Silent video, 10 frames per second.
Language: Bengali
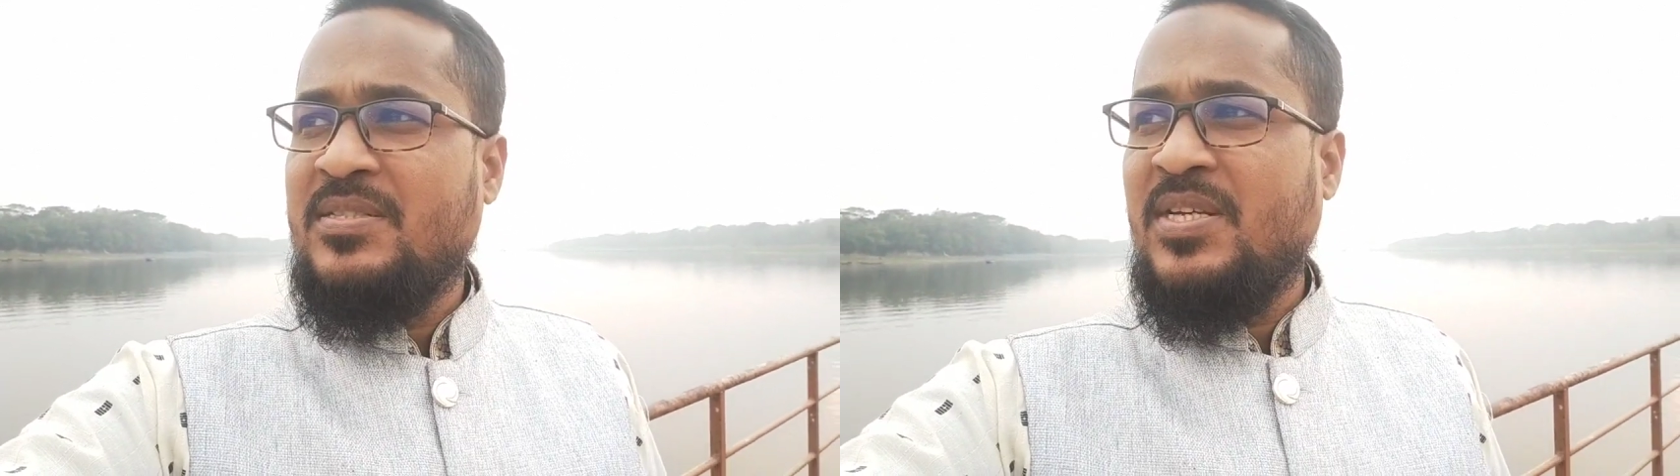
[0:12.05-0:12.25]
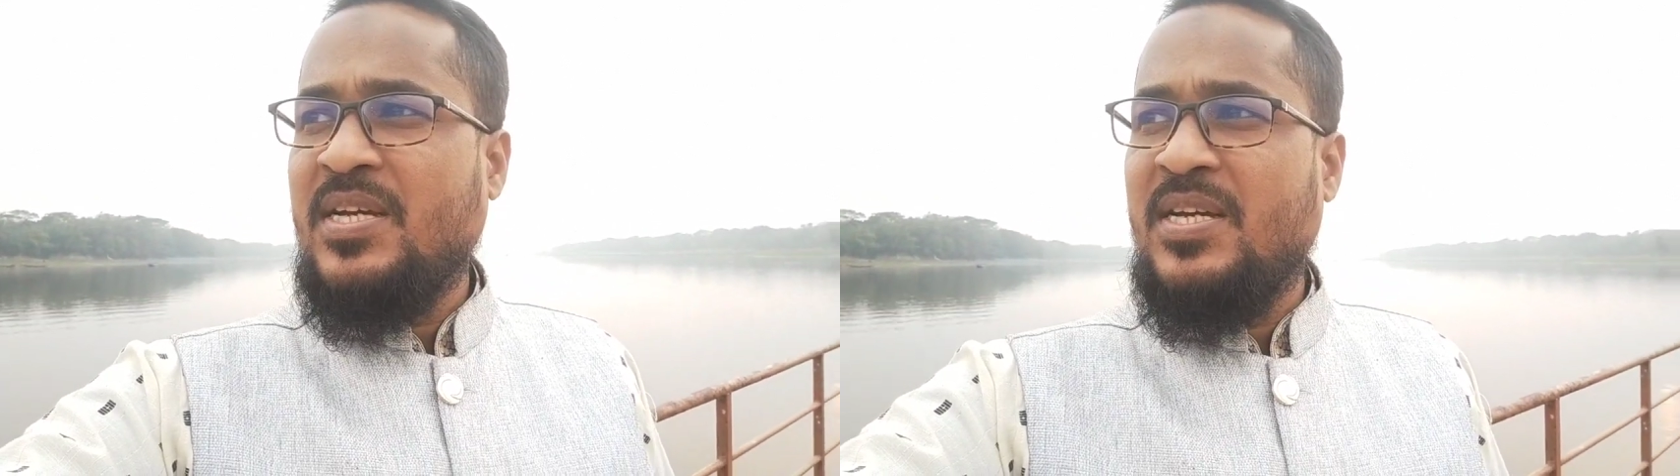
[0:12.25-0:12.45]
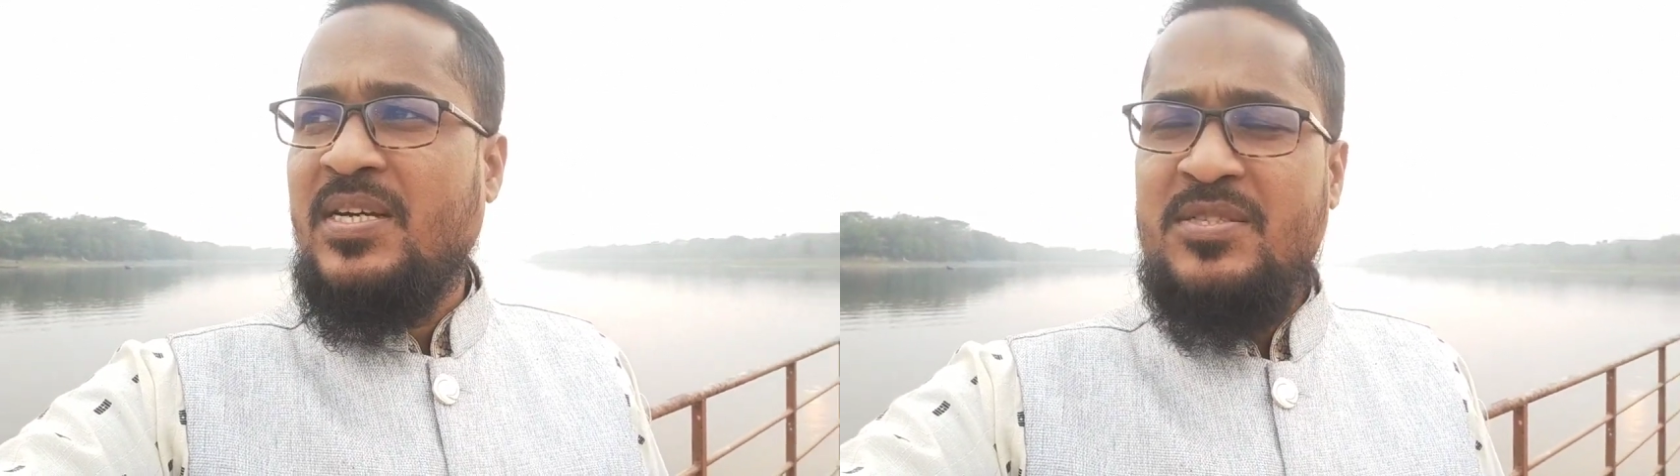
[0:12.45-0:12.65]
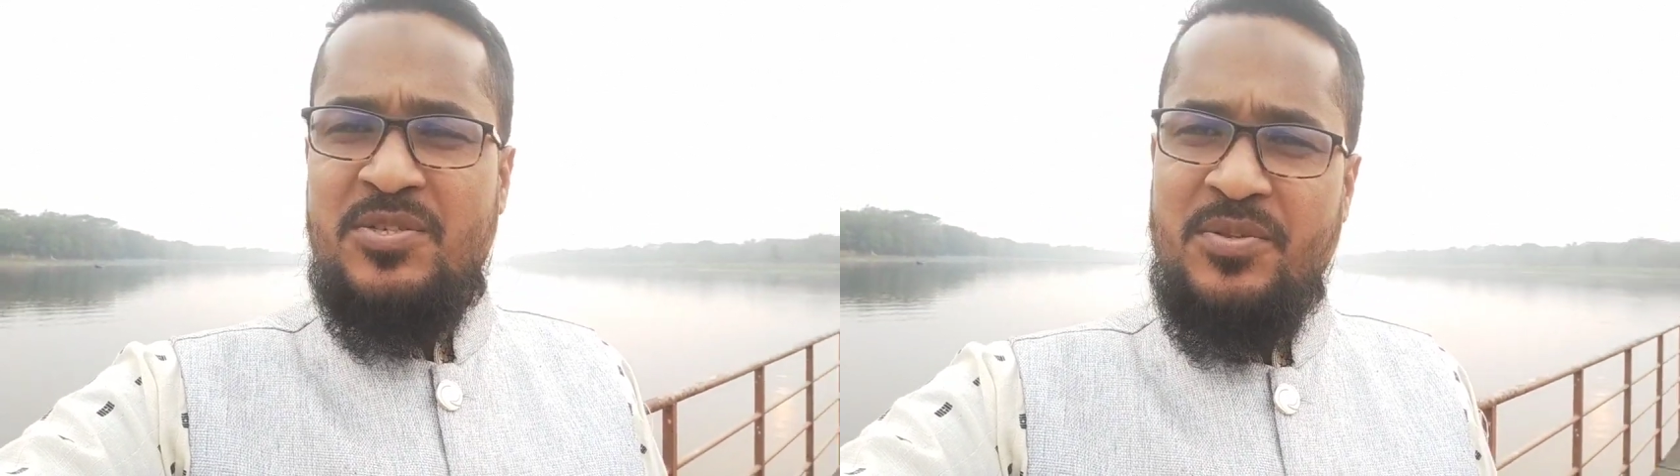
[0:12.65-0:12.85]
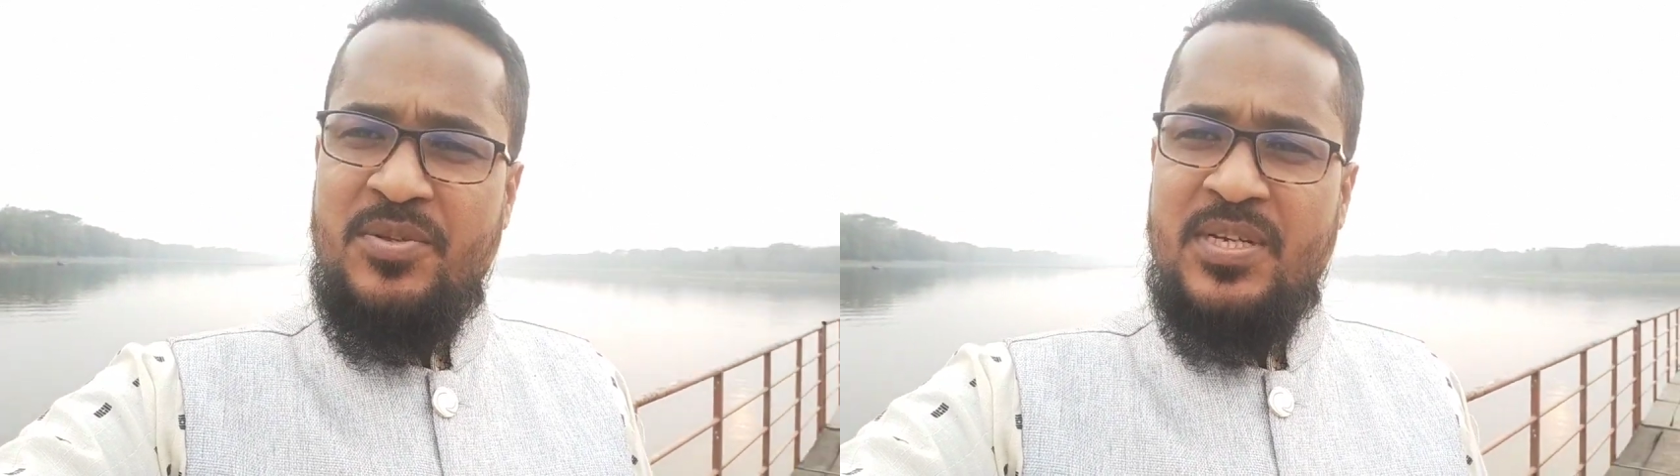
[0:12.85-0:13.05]
জায়গা
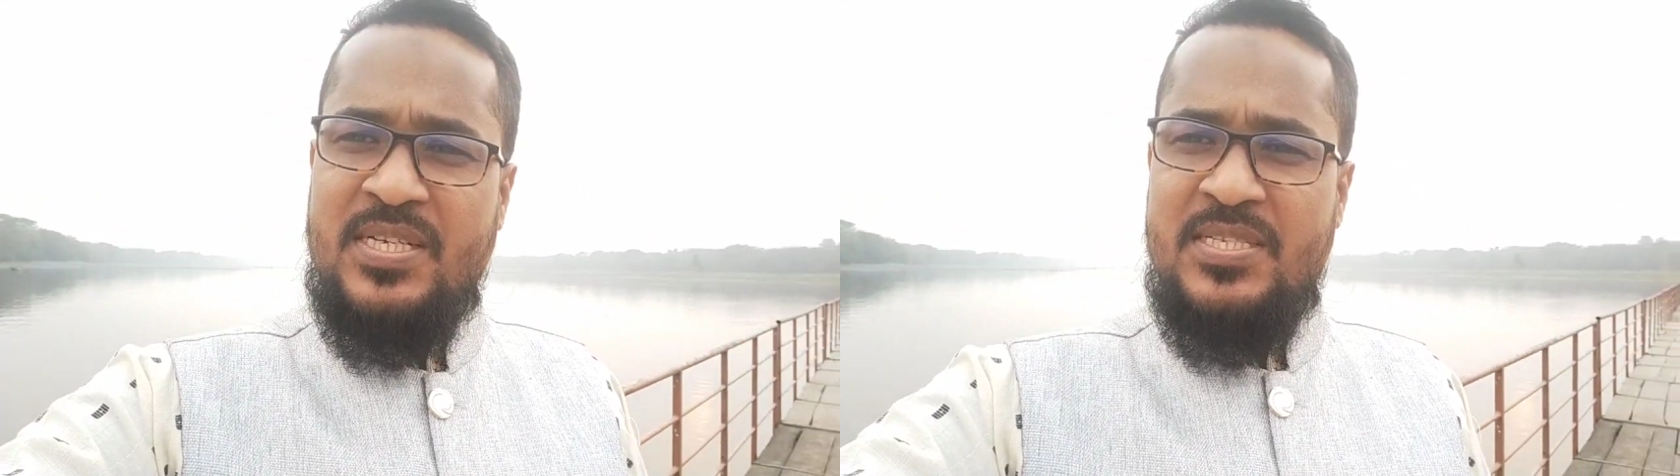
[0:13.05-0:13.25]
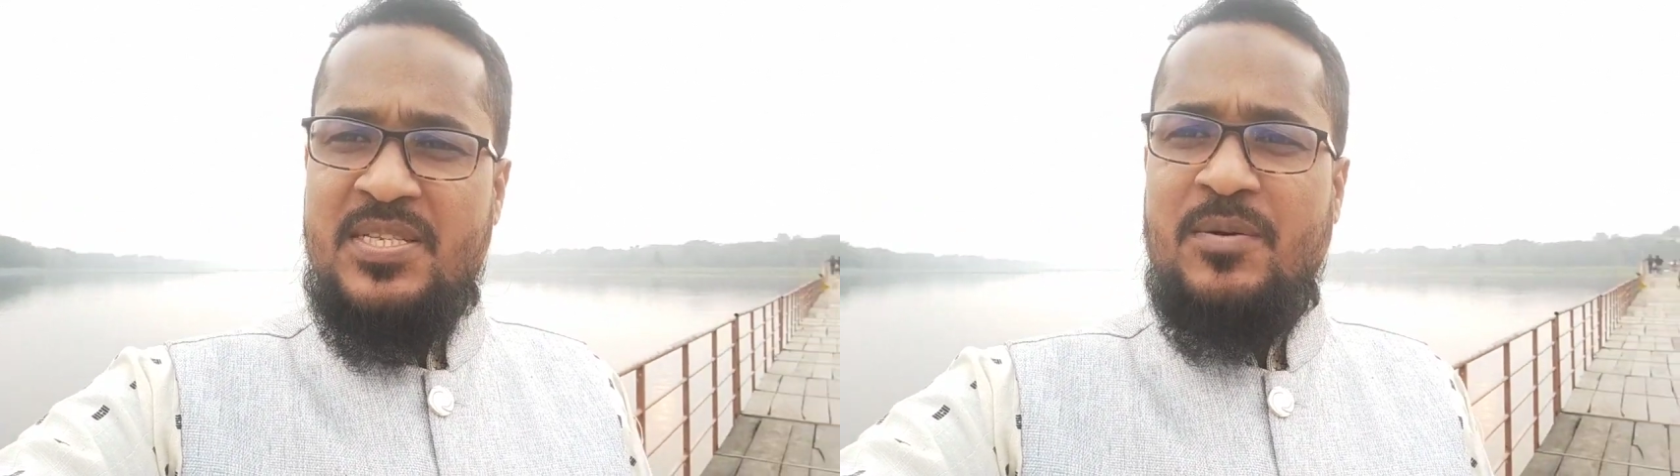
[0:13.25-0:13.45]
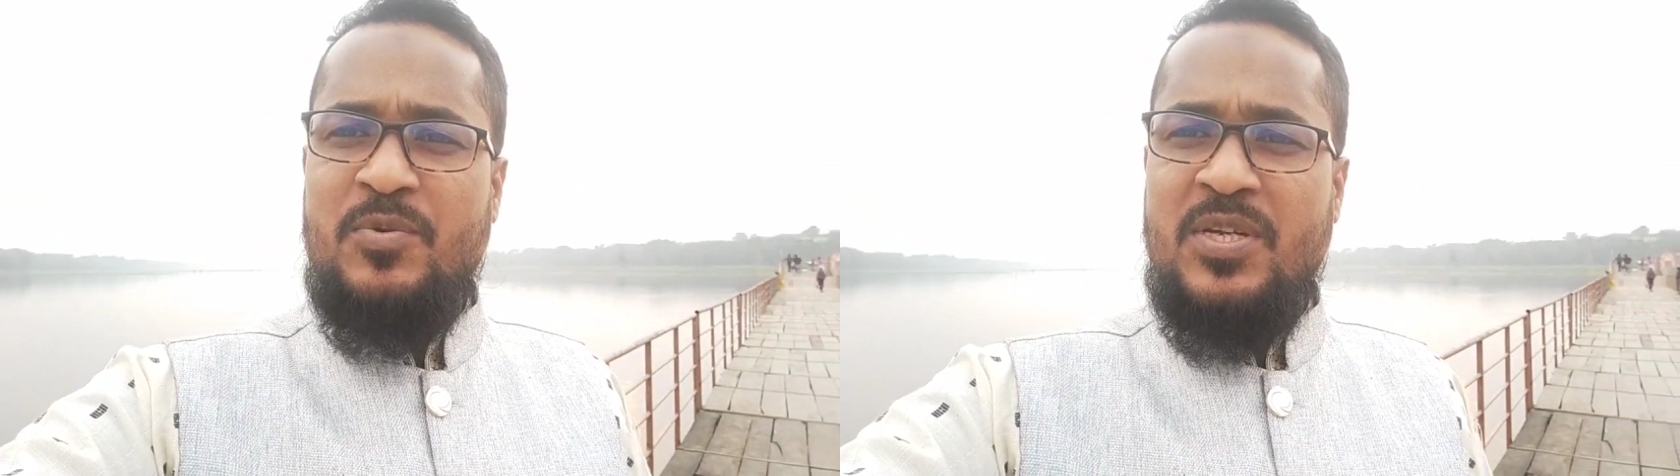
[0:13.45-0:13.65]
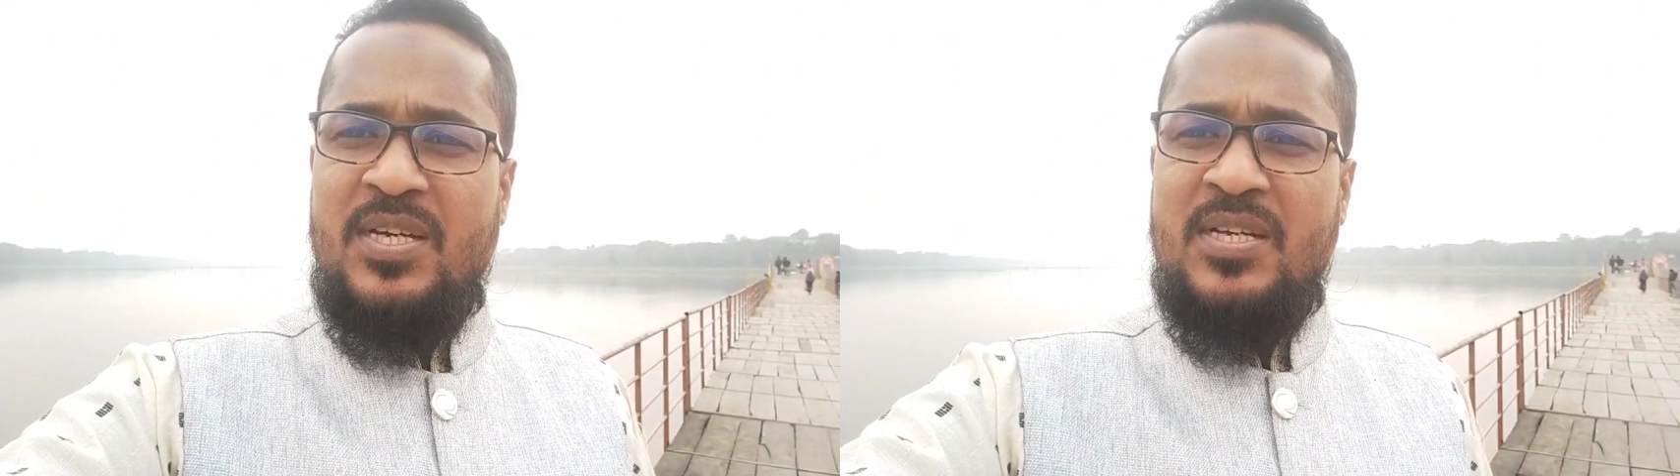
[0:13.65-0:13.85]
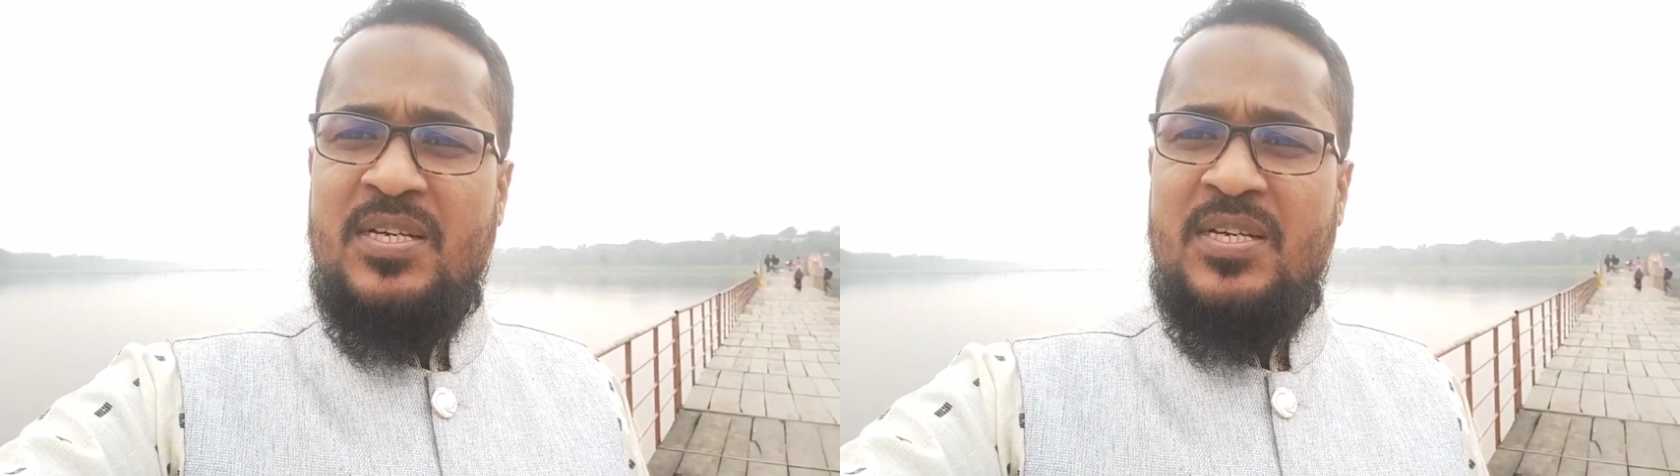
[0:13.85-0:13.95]
সুন্দর একটা স্থাপনা